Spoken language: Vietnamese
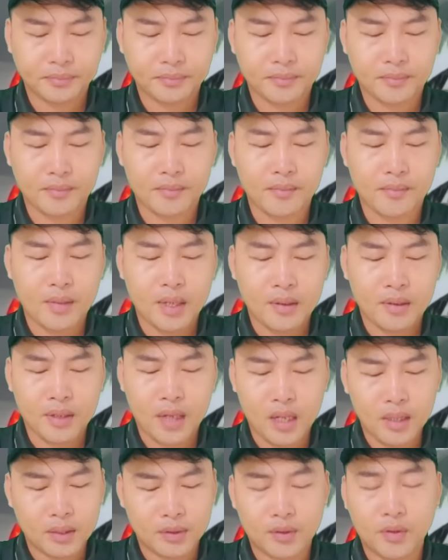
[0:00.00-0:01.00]
ừ,
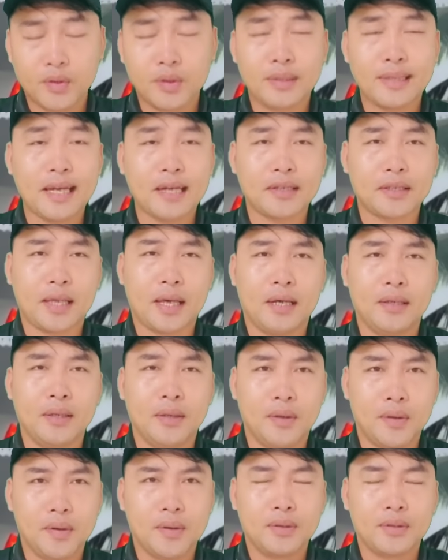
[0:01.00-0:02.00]
đó là tôi nhắc nhở
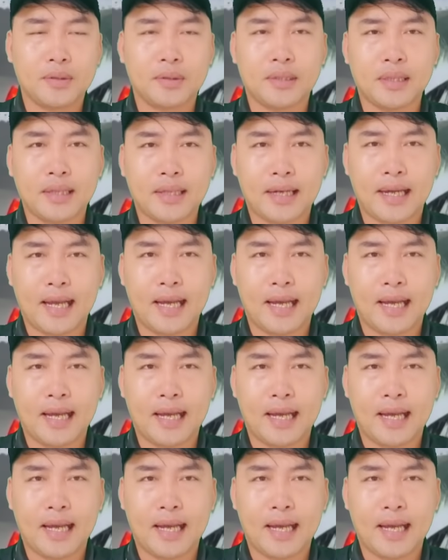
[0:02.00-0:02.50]
luôn cho tất